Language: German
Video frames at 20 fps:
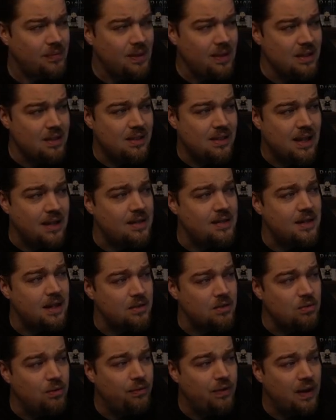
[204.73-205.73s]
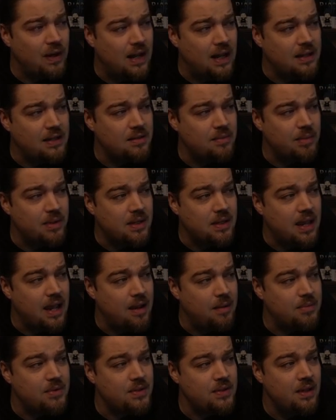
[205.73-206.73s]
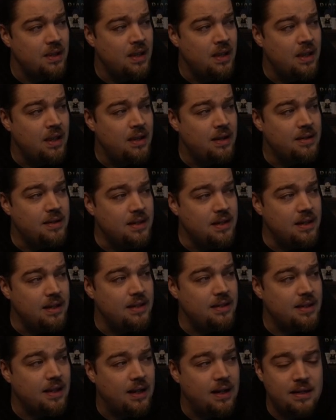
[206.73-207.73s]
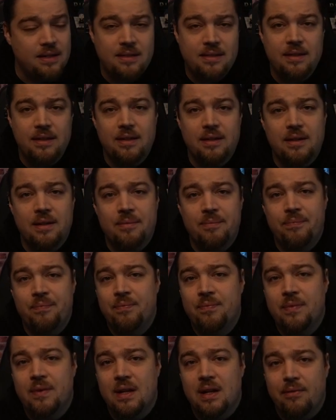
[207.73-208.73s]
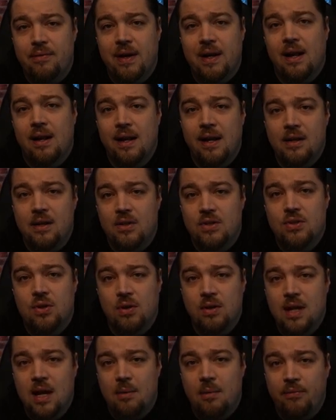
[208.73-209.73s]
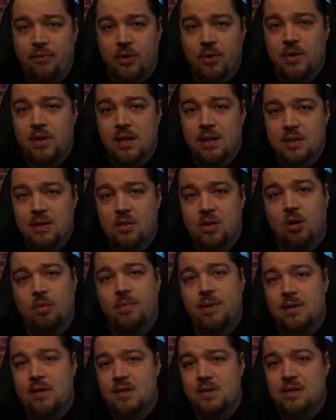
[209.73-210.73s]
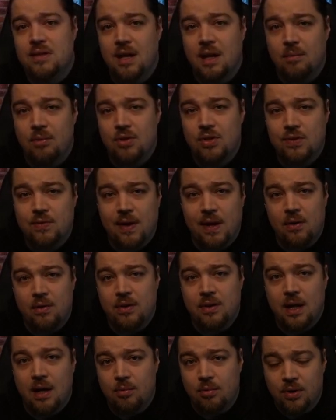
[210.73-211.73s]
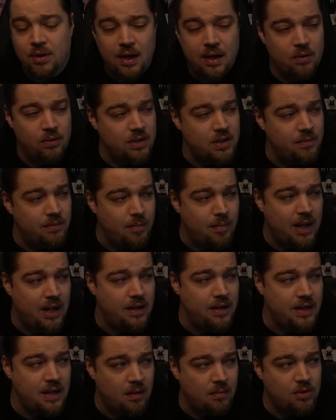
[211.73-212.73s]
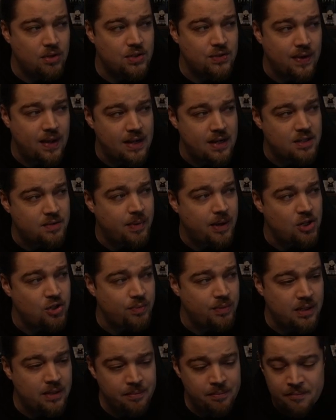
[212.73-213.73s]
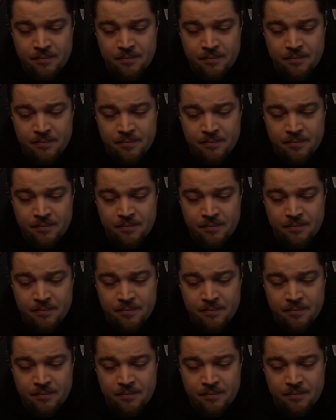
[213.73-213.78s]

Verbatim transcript: ich kann das halt nur vergleichen mit Games, die ich halt ähm, in der Vergangenheit gezockt habe, von denen ich komme. Das ist Diablo 2 und Diablo 3. Und nehmen wir mal Diablo 2 als Beispiel.